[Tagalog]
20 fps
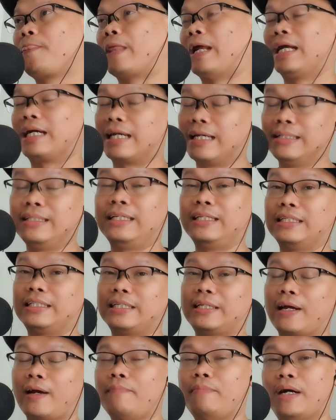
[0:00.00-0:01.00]
talaga hindi na
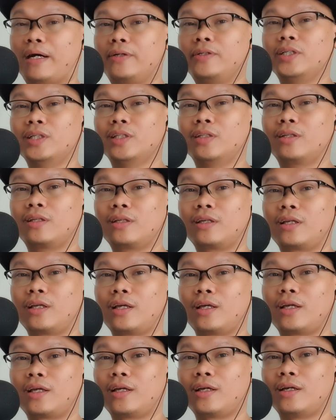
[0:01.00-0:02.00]
siya nakabangon.
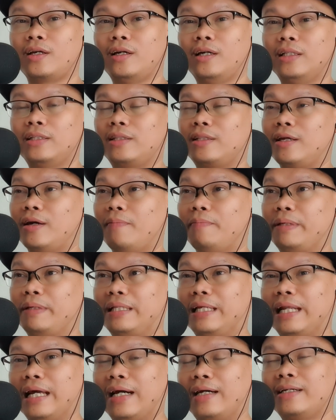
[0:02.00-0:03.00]
At uh,
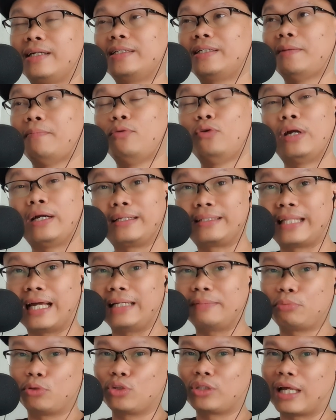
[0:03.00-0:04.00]
binilangan na siya.
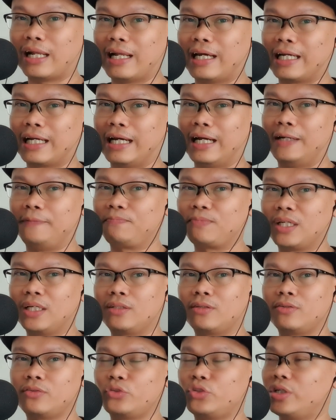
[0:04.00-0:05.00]
Bulagta po talaga
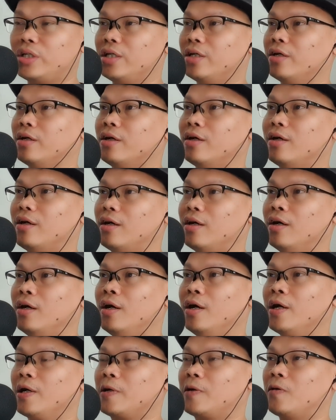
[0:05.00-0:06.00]
itong si... Uh,
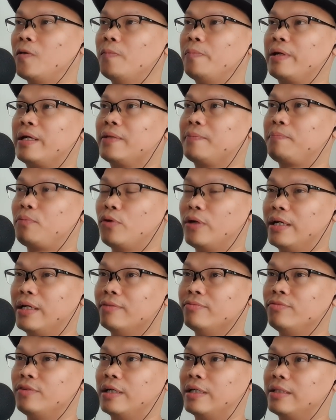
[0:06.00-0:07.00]
Kubrat
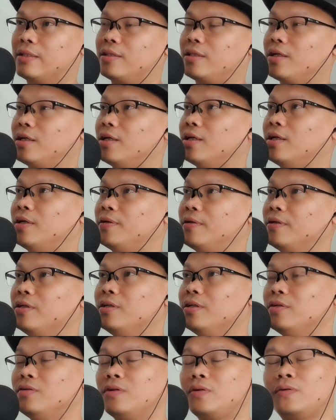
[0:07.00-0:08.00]
Pulev at uh, you
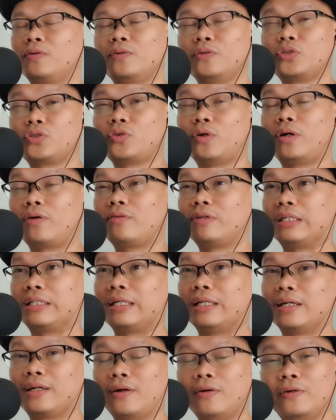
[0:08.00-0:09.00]
know nagugustuhan ko na
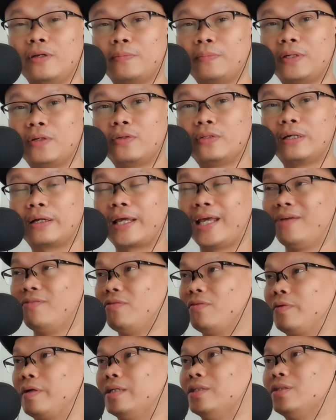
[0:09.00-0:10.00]
talaga ulit manood ng
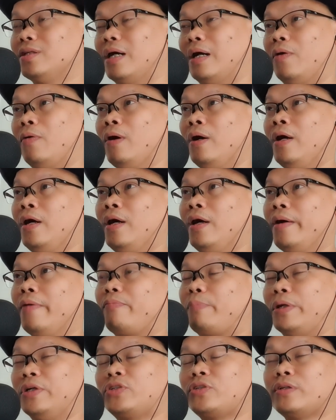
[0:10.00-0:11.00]
heavyweight. Now,
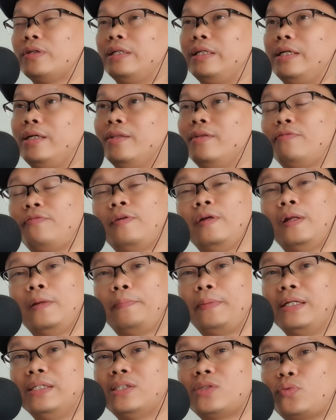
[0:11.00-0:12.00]
personally in the
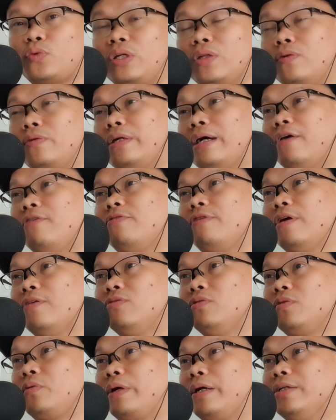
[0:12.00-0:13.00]
Philippines, we don't have
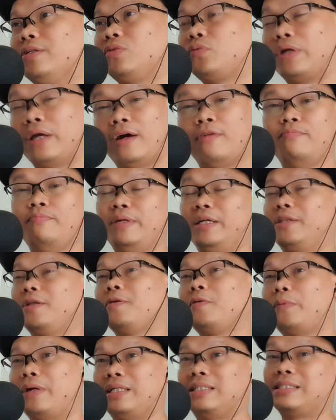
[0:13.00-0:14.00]
heavyweights. We have
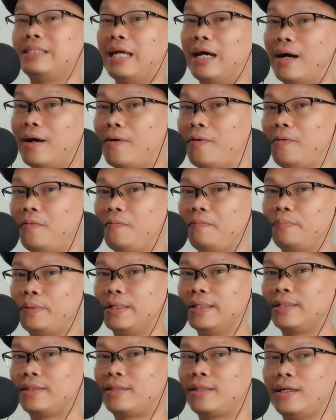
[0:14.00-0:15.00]
middleweights now,
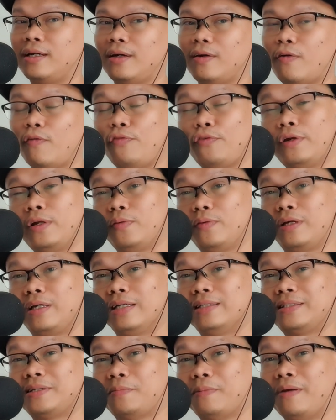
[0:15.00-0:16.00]
but uh, hopefully we
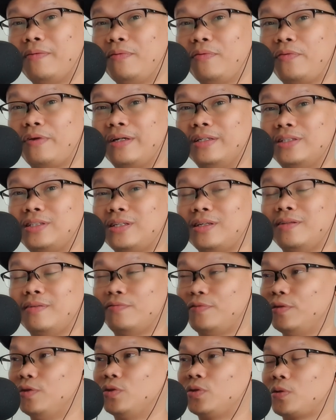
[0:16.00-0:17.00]
get some heavyweights in
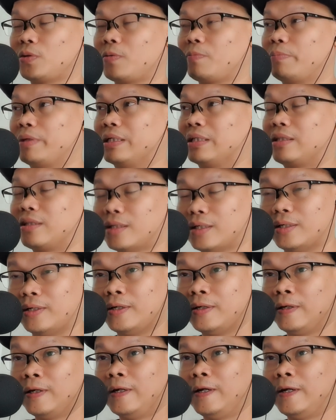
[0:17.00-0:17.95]
the future. But uh,